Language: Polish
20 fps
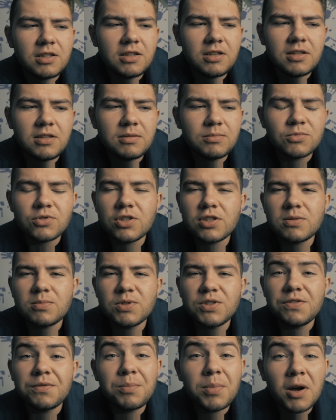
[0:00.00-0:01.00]
i możesz
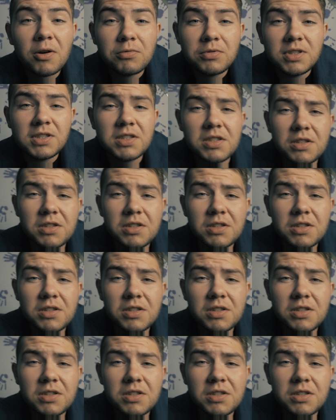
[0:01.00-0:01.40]
być w pełni